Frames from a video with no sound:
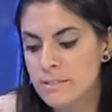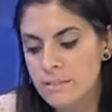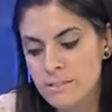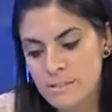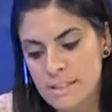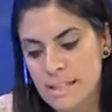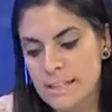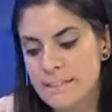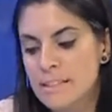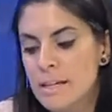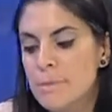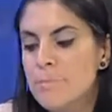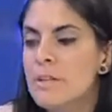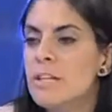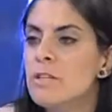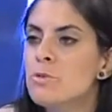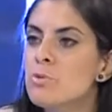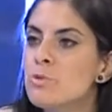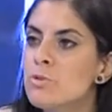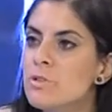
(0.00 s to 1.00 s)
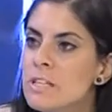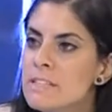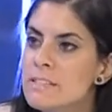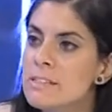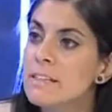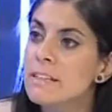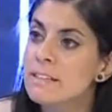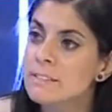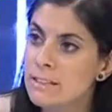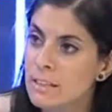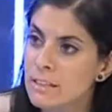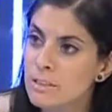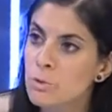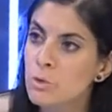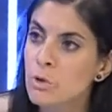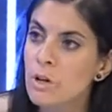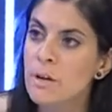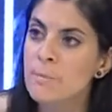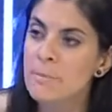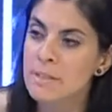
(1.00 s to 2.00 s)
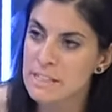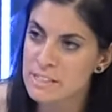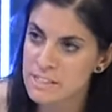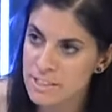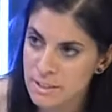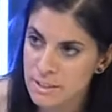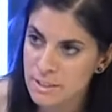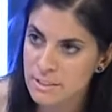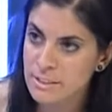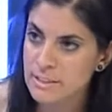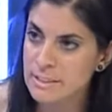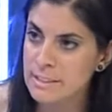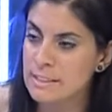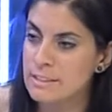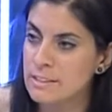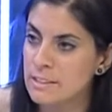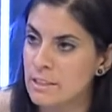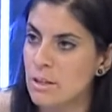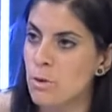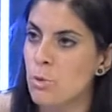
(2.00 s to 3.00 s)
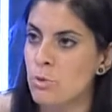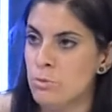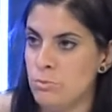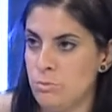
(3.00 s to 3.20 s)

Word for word: sen depresyondasın diye tanı koyabilecek kadar kendine